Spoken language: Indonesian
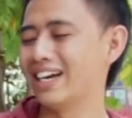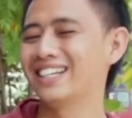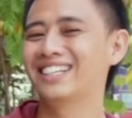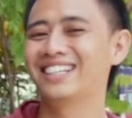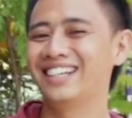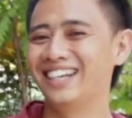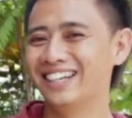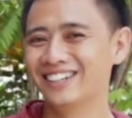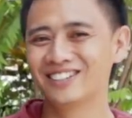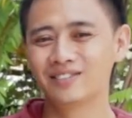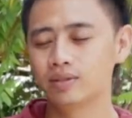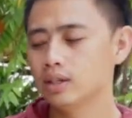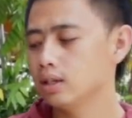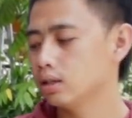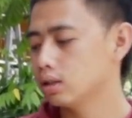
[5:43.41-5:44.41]
asik
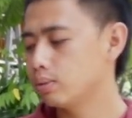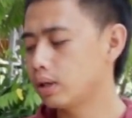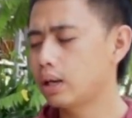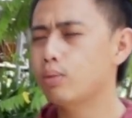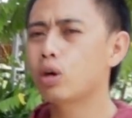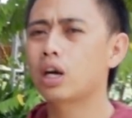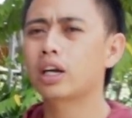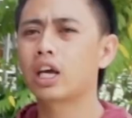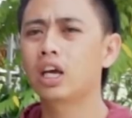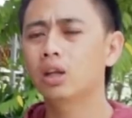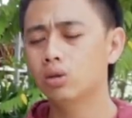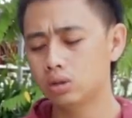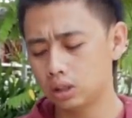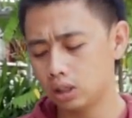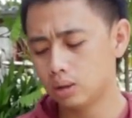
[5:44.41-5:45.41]
noob sebenarnya bukan kayak
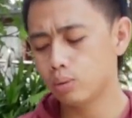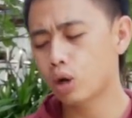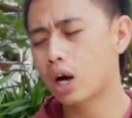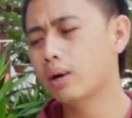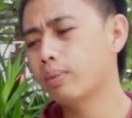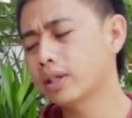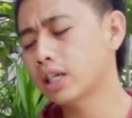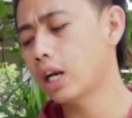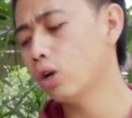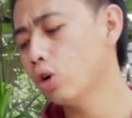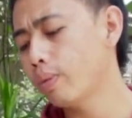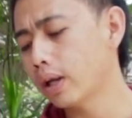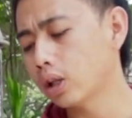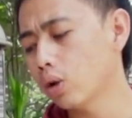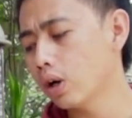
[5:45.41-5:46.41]
gitu sih bukan masalah
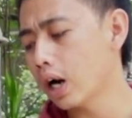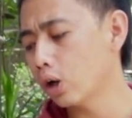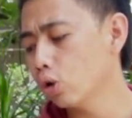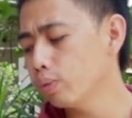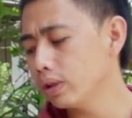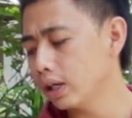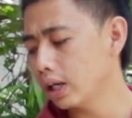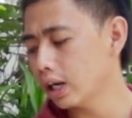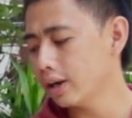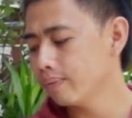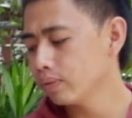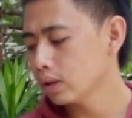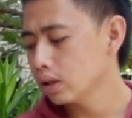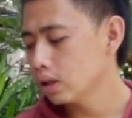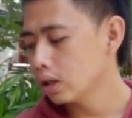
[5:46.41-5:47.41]
noob atau nggak noobnya ya
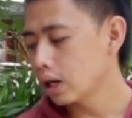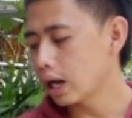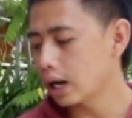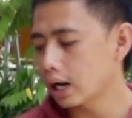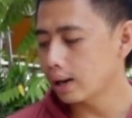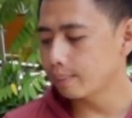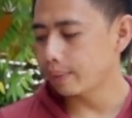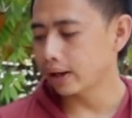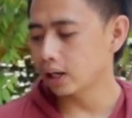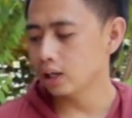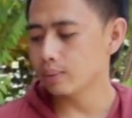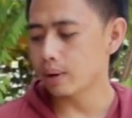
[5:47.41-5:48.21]
karena kan pengen